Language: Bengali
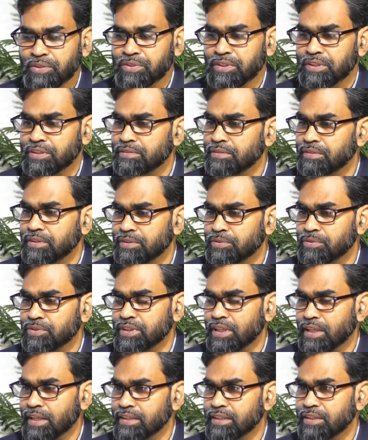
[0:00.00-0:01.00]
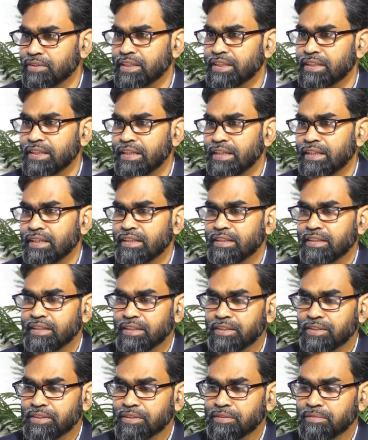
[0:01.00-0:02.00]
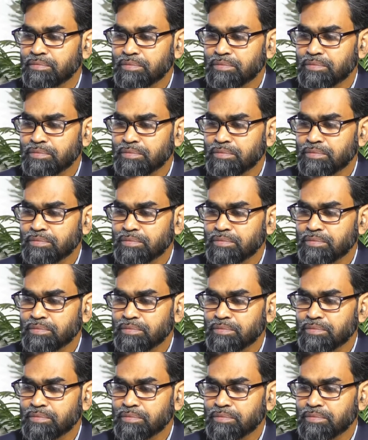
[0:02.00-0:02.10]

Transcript: মানুষের একটু সাড়া দেওয়ায় এই